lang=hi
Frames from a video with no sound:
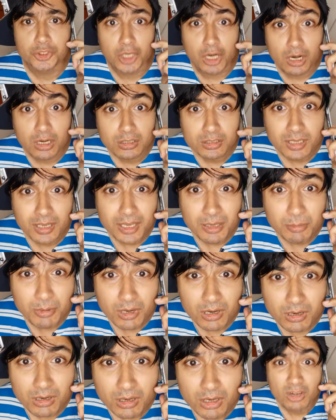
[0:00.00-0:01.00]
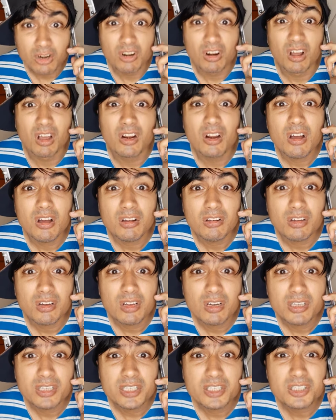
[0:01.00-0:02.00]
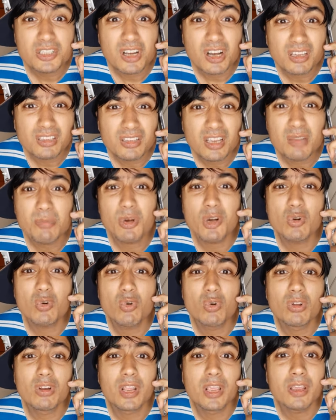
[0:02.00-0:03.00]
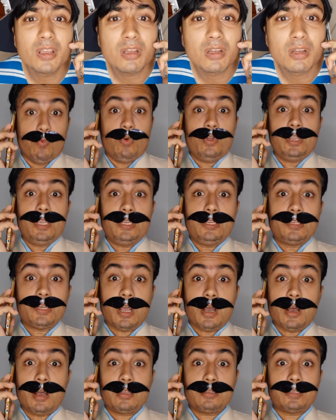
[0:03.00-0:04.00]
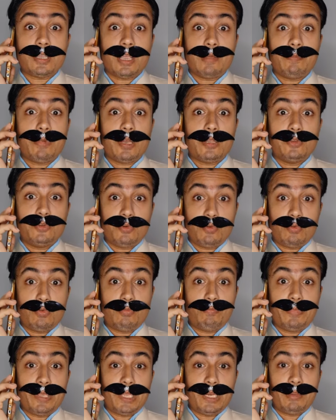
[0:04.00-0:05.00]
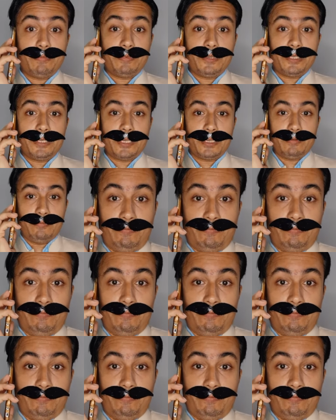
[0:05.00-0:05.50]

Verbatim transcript: शाह साहिबा राना अंकल ये शाह साहिबा कौन है वही शाह साहिबा जो मेरे पीछे